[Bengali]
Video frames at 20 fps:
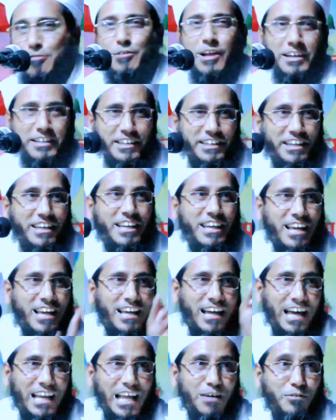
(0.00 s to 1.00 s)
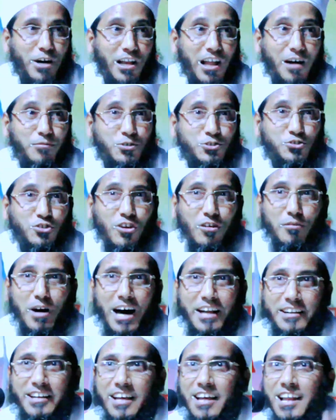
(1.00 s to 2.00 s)
আমরা কি কালেমালা
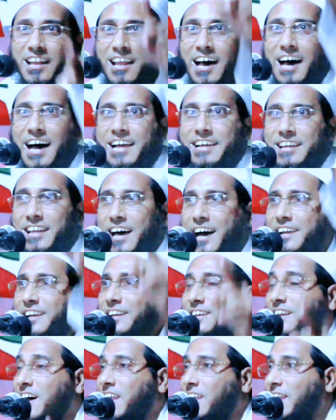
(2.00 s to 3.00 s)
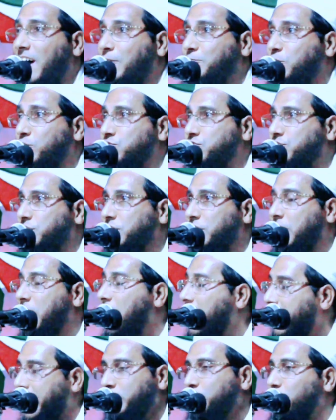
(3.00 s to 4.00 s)
মুসলমান লা ইলাহা ইল্লাল্লাহ পড়ছি
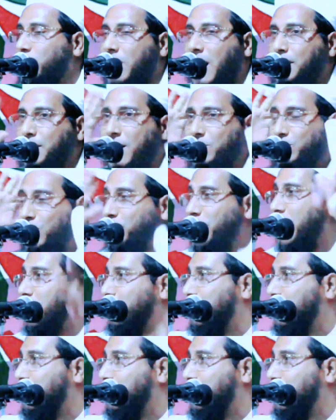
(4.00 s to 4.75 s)
কিন্তু নামাজও নাই